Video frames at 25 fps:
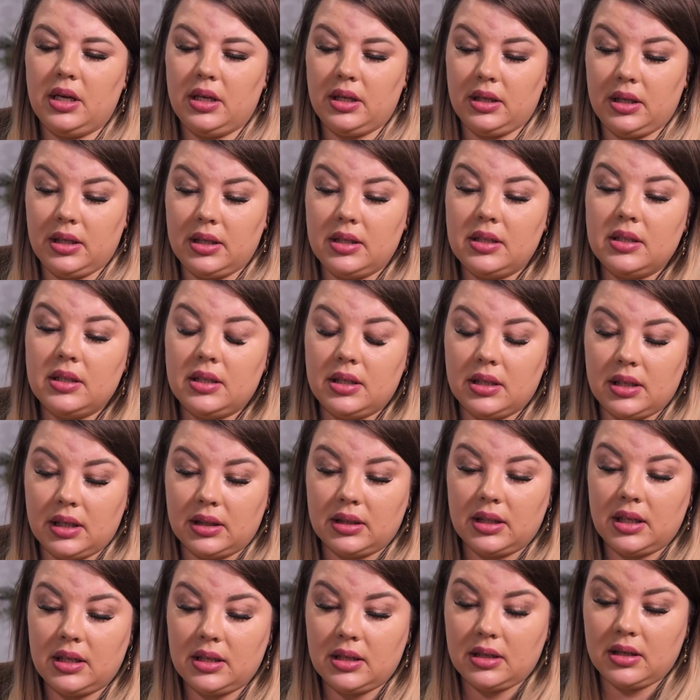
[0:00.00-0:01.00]
И
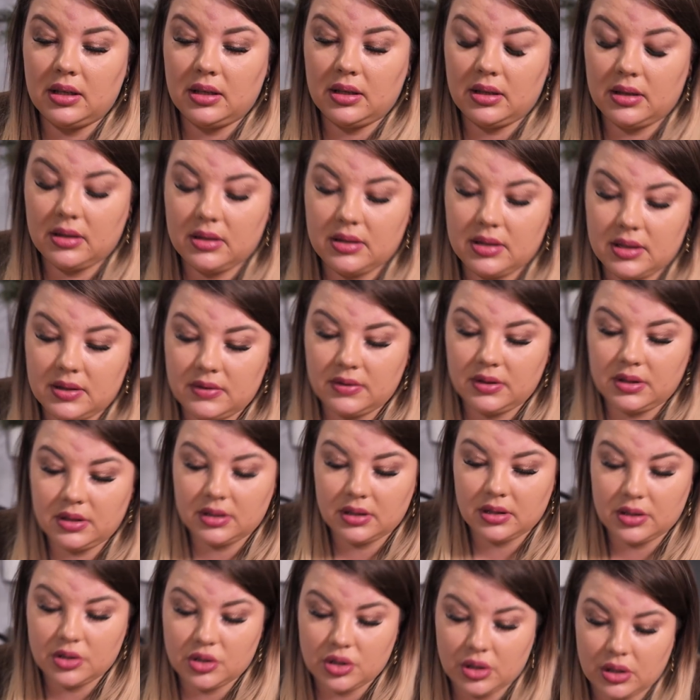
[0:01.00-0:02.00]
иногда
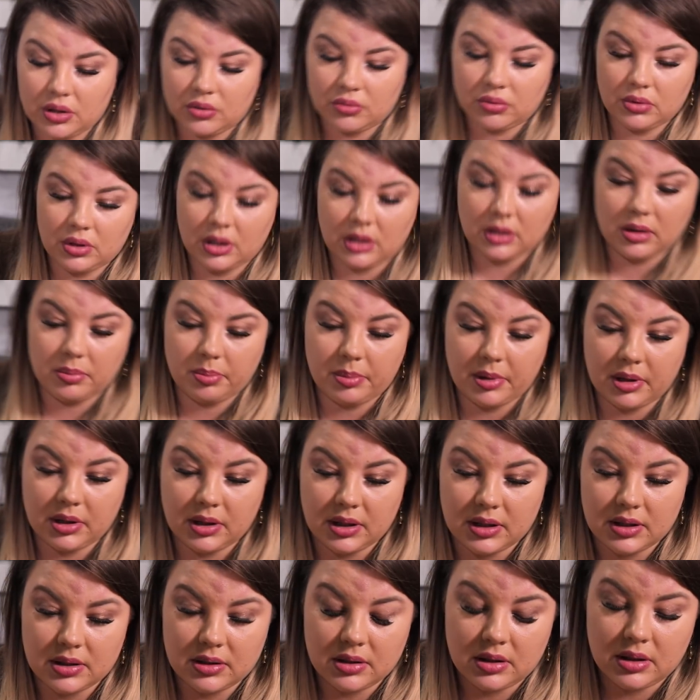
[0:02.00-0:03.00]
действительно человеку надо
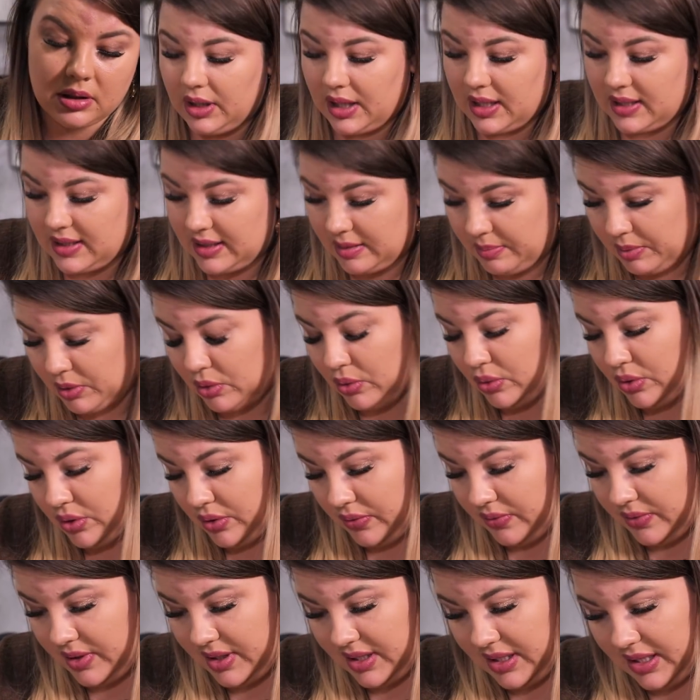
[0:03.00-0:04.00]
поныть. Я себе
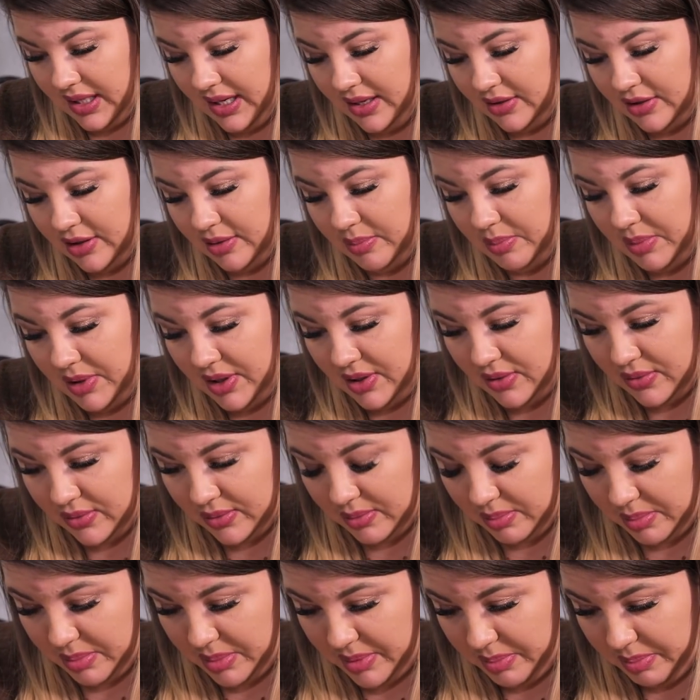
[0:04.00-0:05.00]
тоже выделяю этот
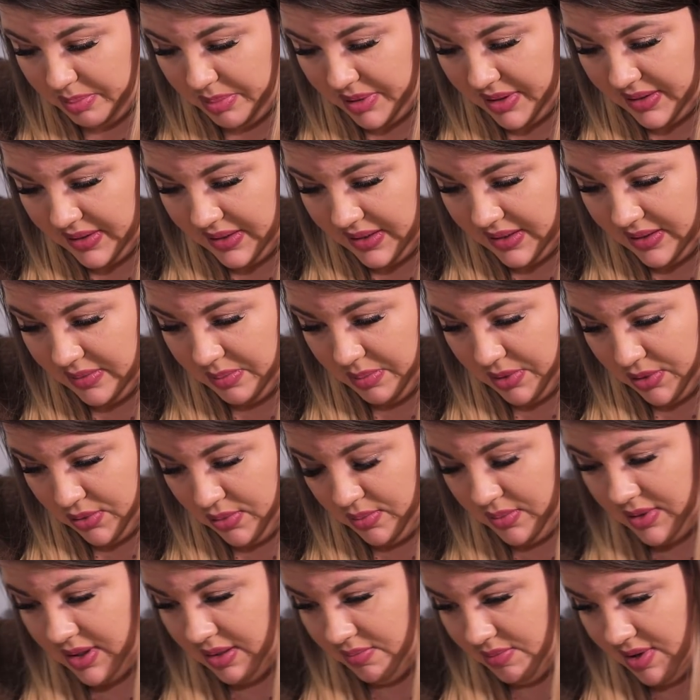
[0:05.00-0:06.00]
период поныть,
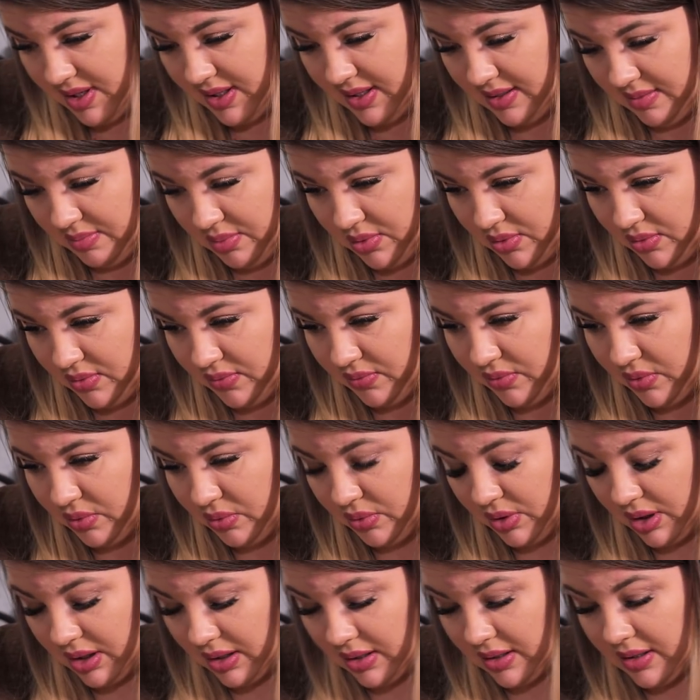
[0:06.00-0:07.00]
потом сама себя беру в
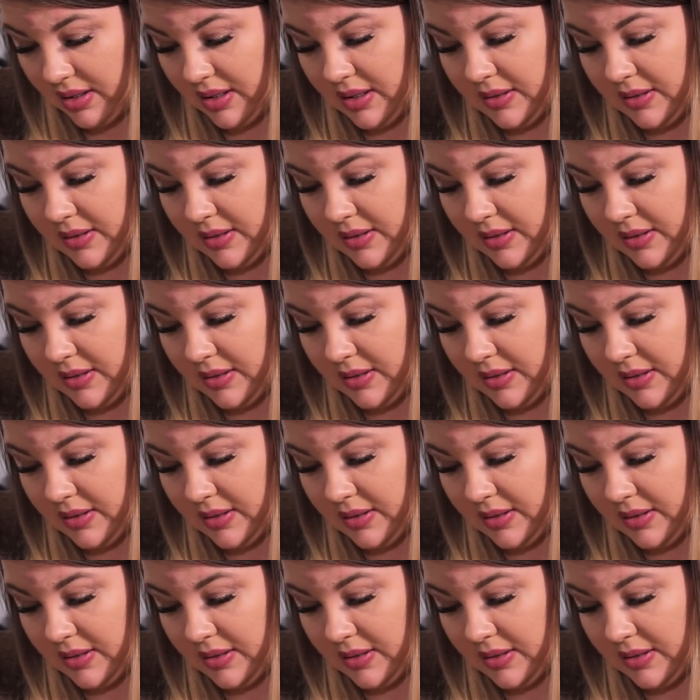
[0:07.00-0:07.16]
руки.